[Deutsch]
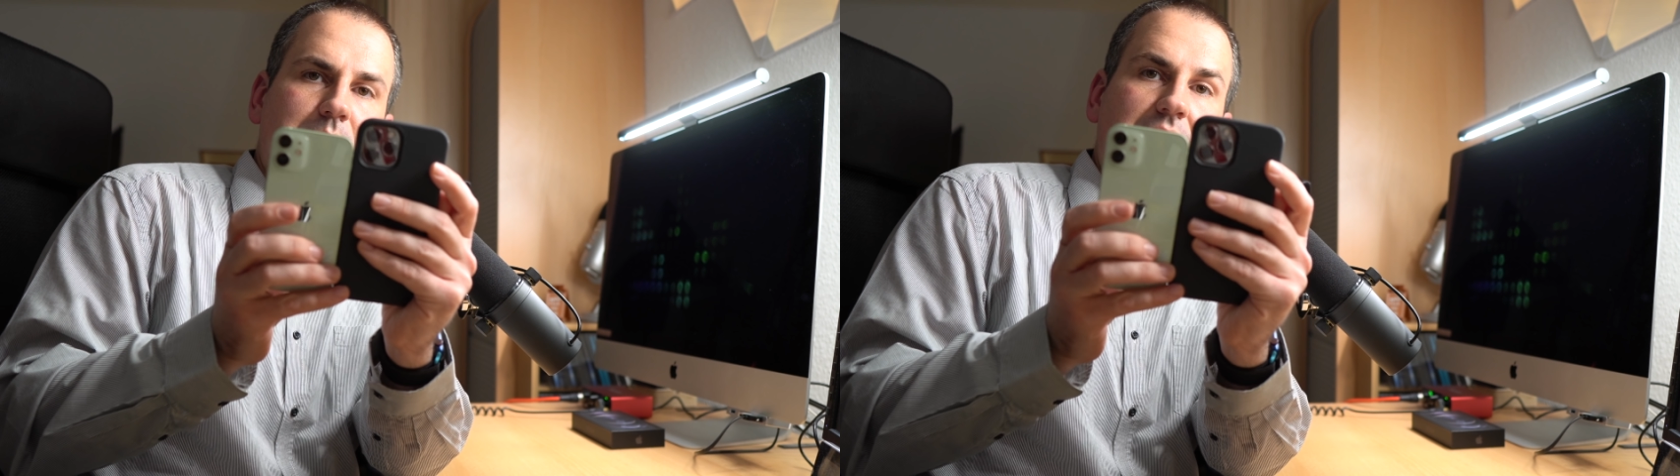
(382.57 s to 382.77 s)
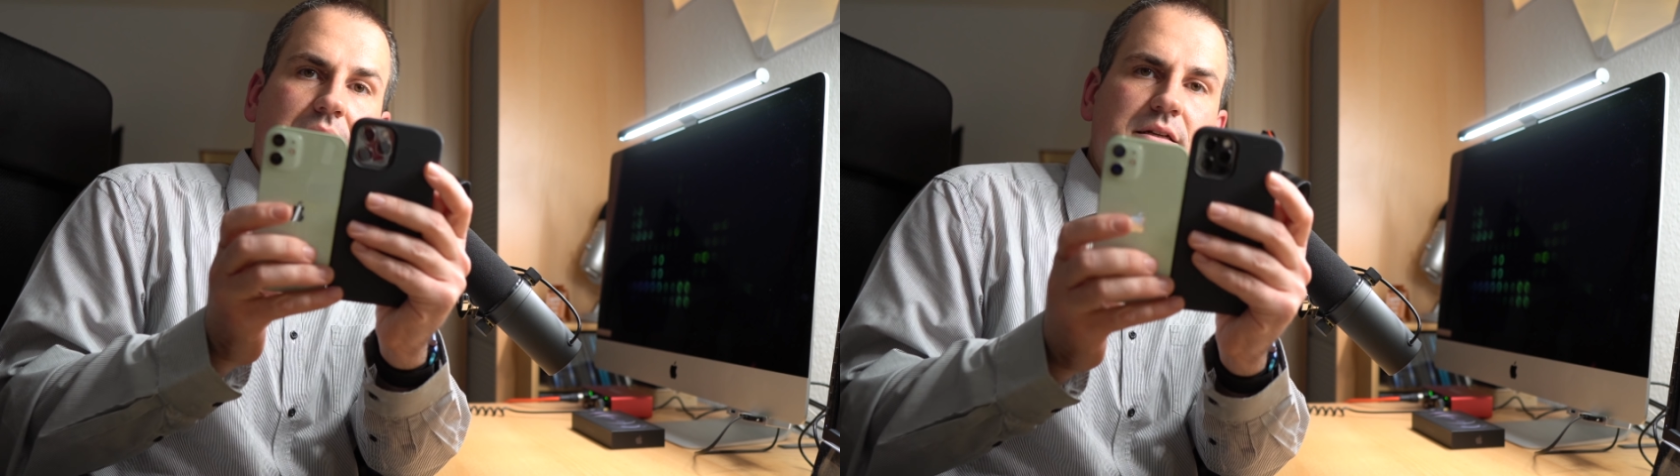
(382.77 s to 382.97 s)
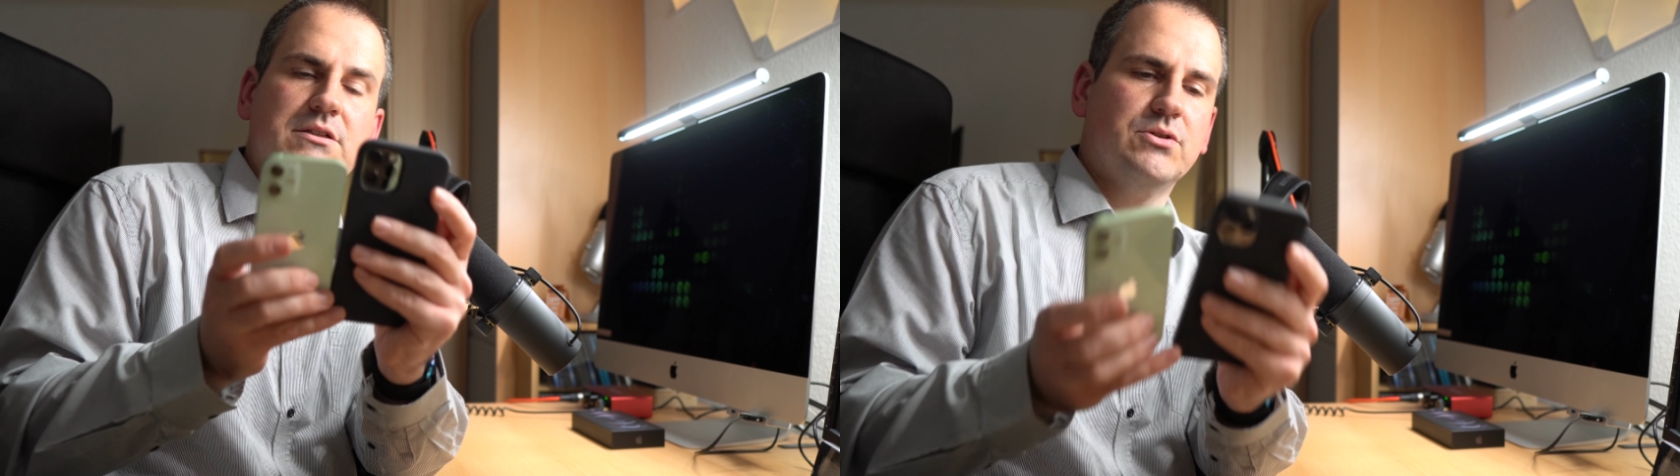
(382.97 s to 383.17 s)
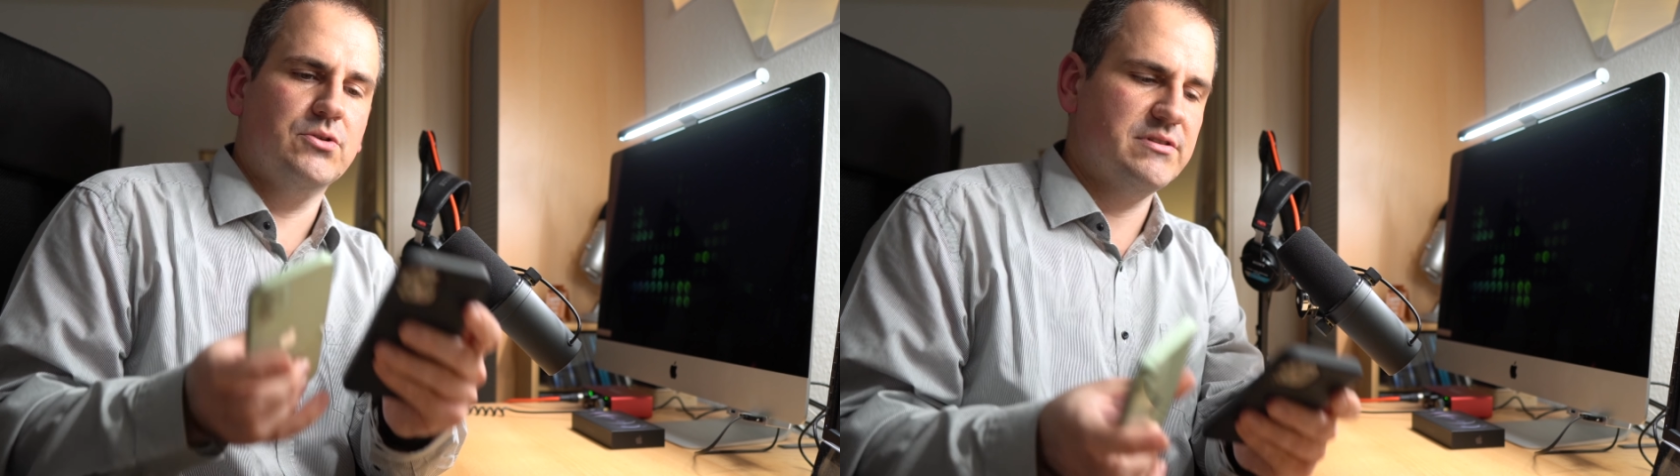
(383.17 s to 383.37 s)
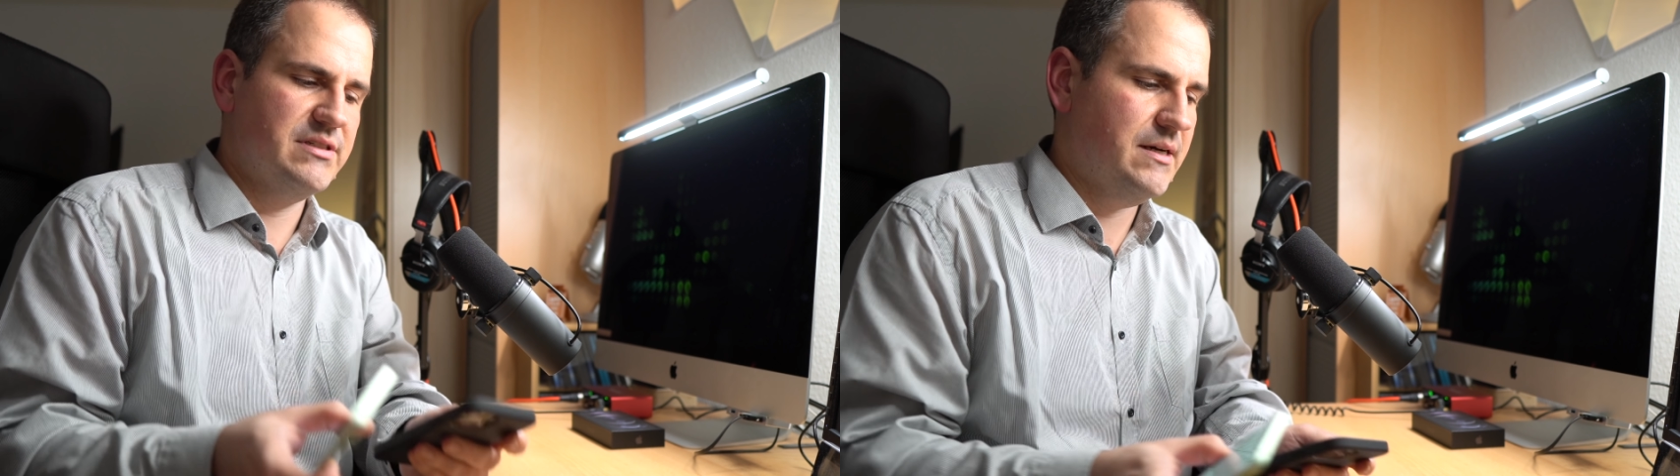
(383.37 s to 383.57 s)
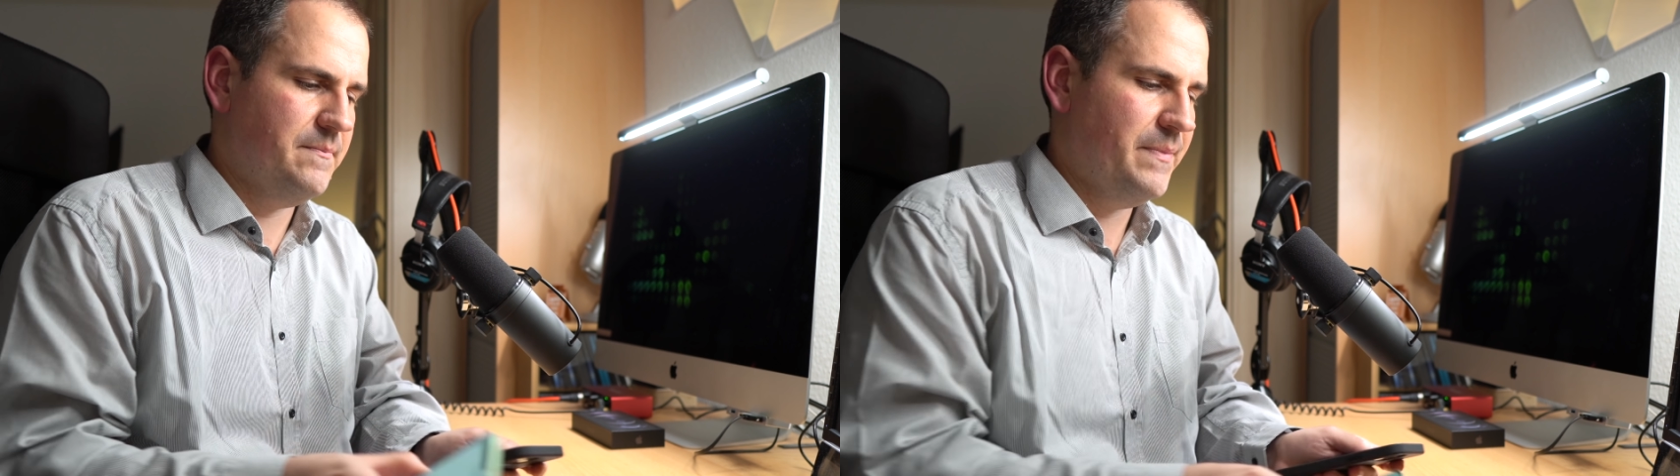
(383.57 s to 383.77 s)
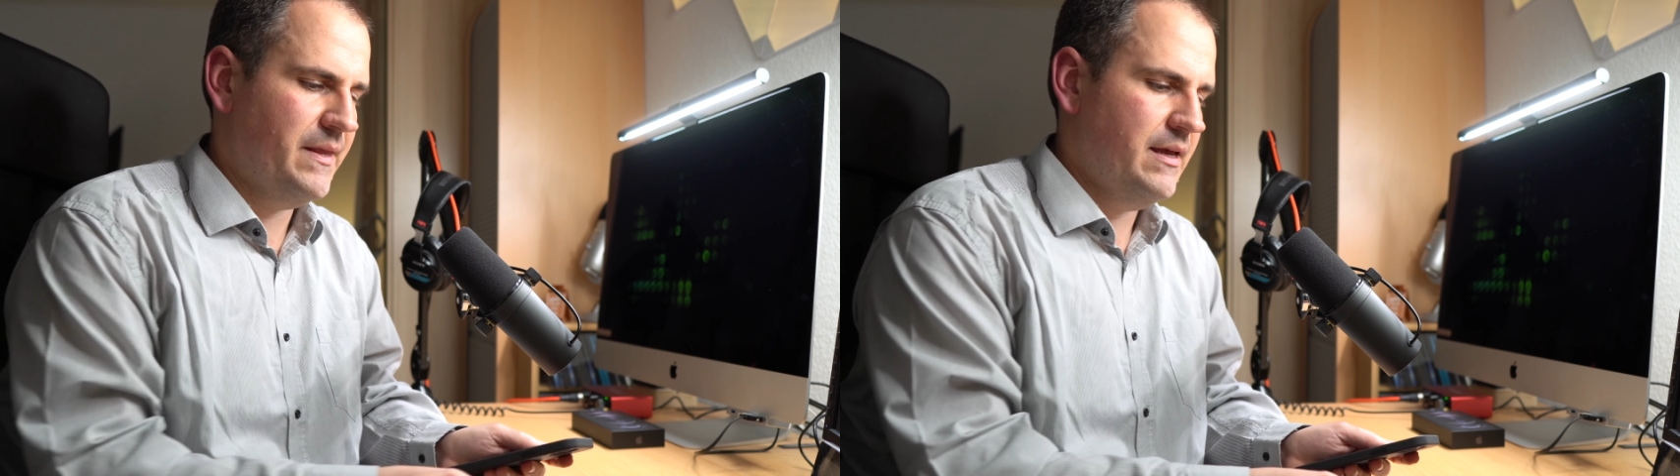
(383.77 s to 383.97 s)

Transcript: merklich größer